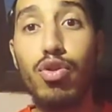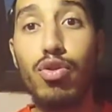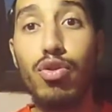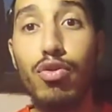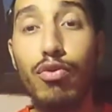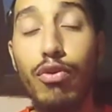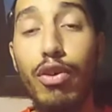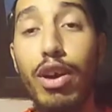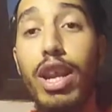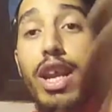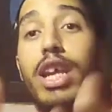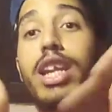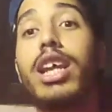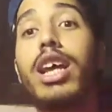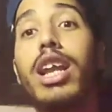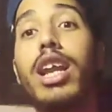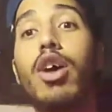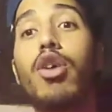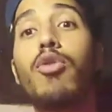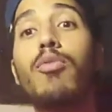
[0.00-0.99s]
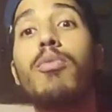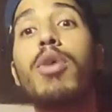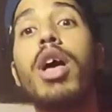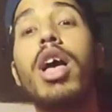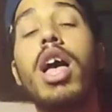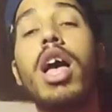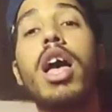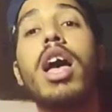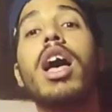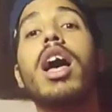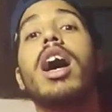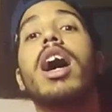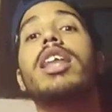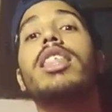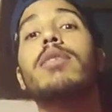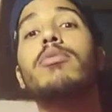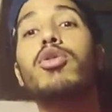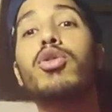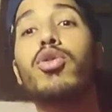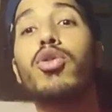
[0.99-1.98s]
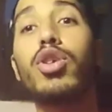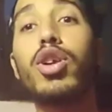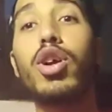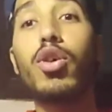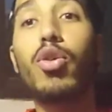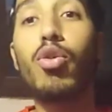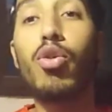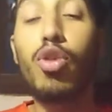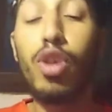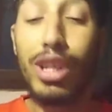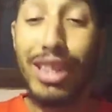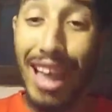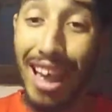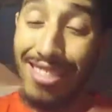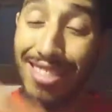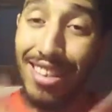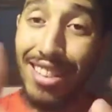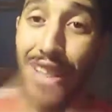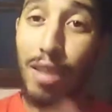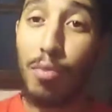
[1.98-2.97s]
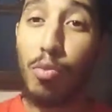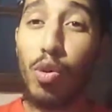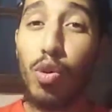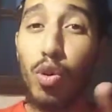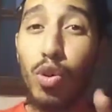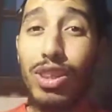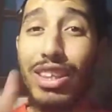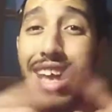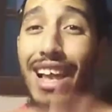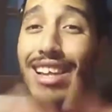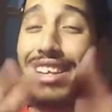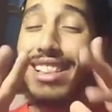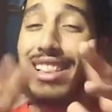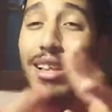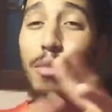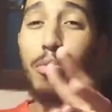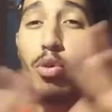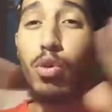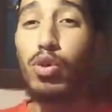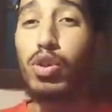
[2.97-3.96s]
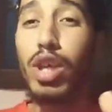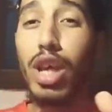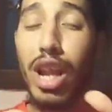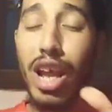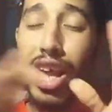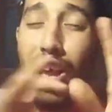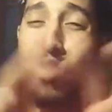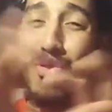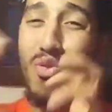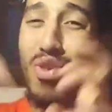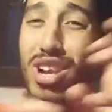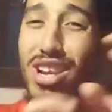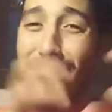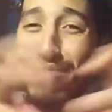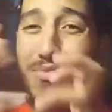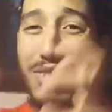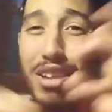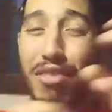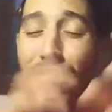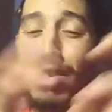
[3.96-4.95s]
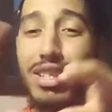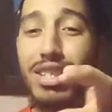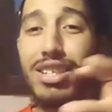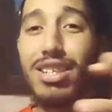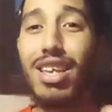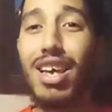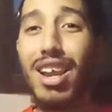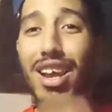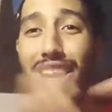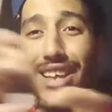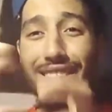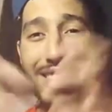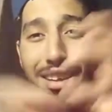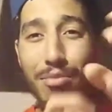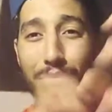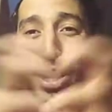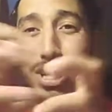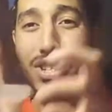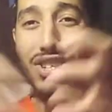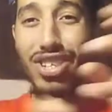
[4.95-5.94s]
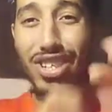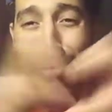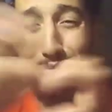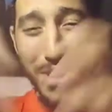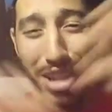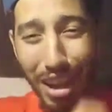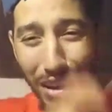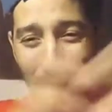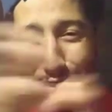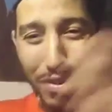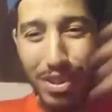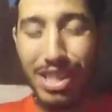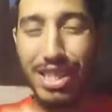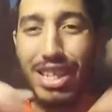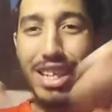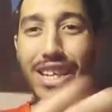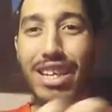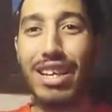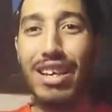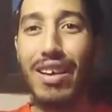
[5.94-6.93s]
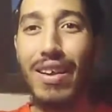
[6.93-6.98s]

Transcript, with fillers: وفرحنا لهم هذا ما يمكن أقول نتحدث الموضوع الثالث اللي بكل صراحة هو اللي منرفزني صراحة بعض الشيء منرفزني